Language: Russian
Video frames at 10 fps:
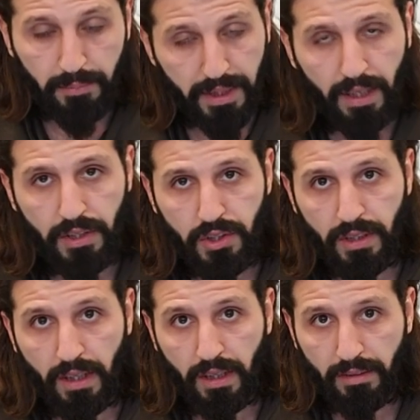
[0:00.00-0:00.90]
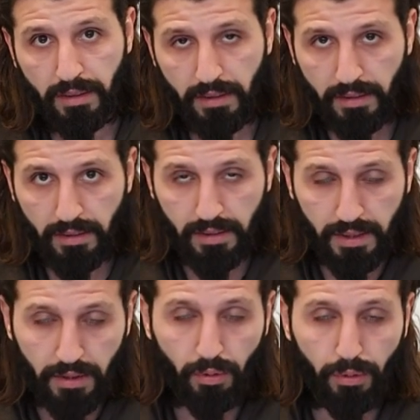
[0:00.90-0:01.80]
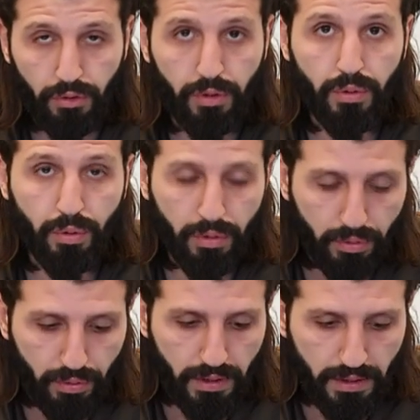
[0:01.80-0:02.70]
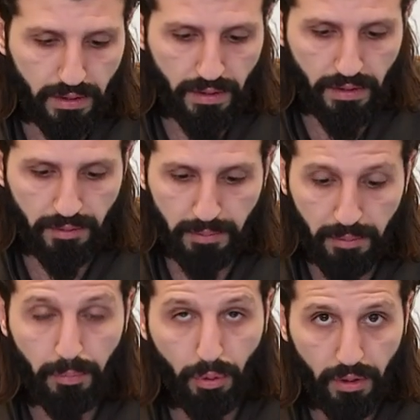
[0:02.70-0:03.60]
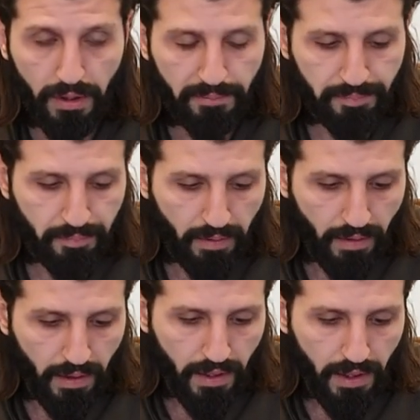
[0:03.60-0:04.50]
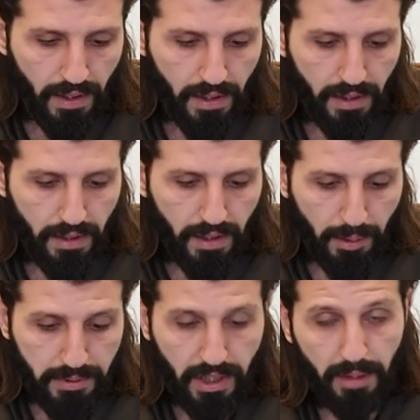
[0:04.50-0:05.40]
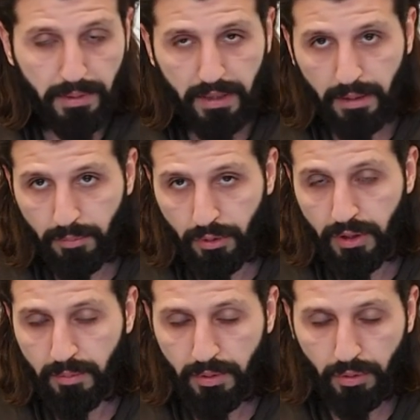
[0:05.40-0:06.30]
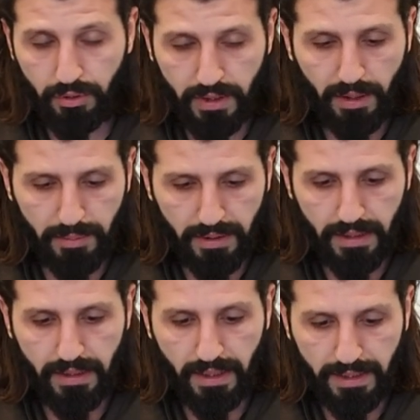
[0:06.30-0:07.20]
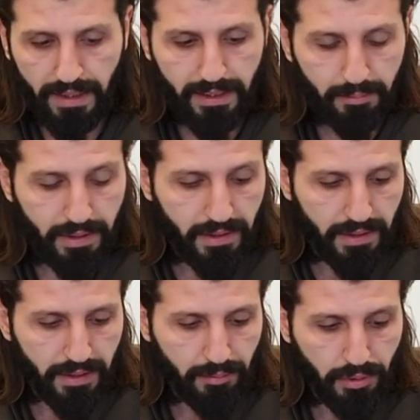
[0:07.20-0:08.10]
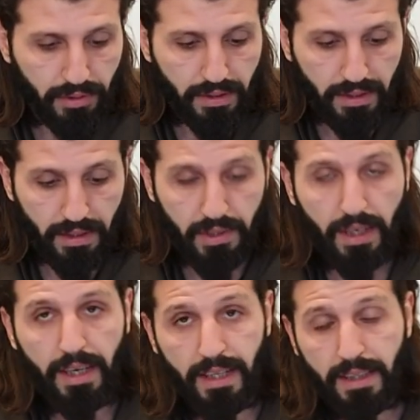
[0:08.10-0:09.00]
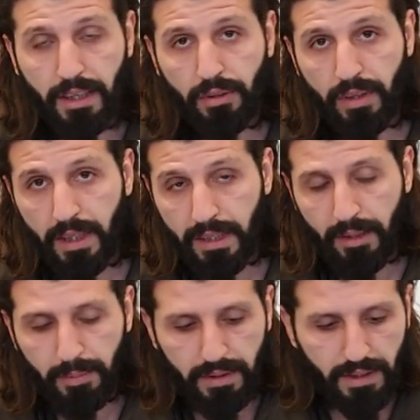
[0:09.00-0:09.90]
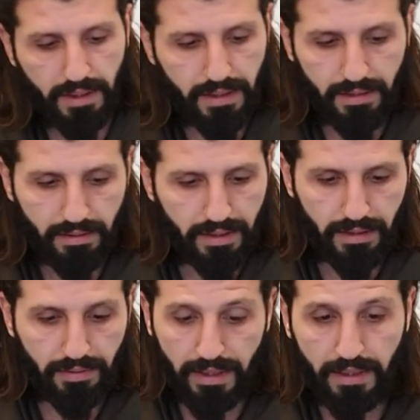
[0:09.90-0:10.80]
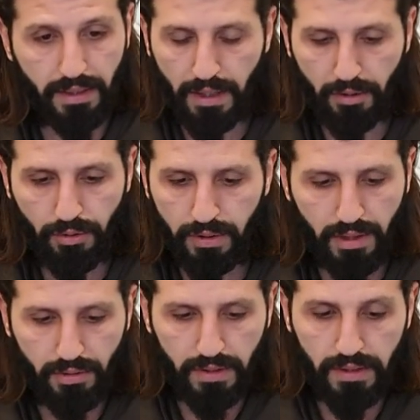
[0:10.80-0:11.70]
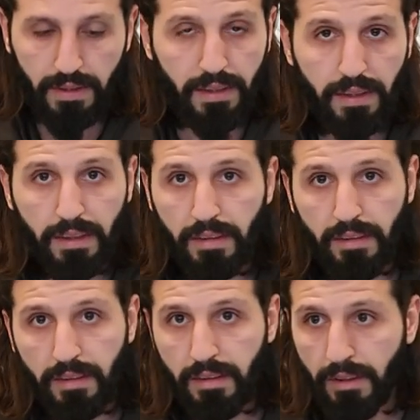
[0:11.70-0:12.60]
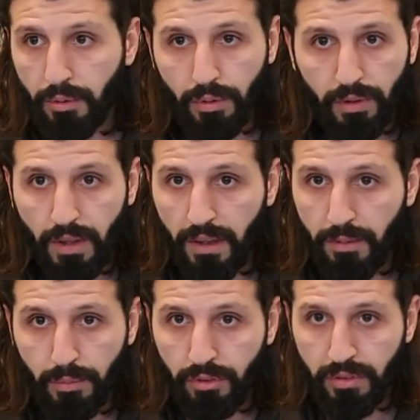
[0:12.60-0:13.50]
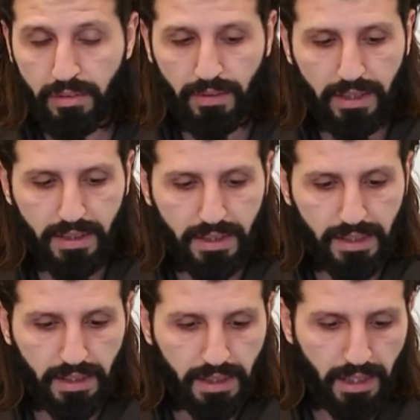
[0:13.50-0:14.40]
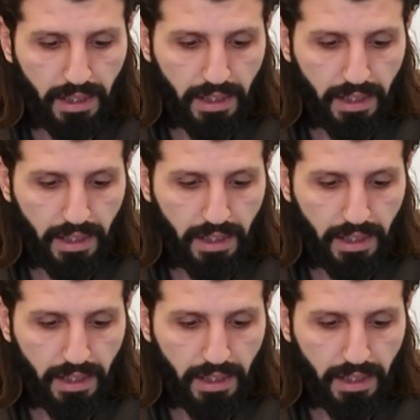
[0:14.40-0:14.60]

Меня лично это очень тронуло и мне больно. Общаемся со многими друзьями, здесь казахами, и многие также клиенты, которые хотели приехать. Э, связи никакой нету, сети никто никак не может дозвониться.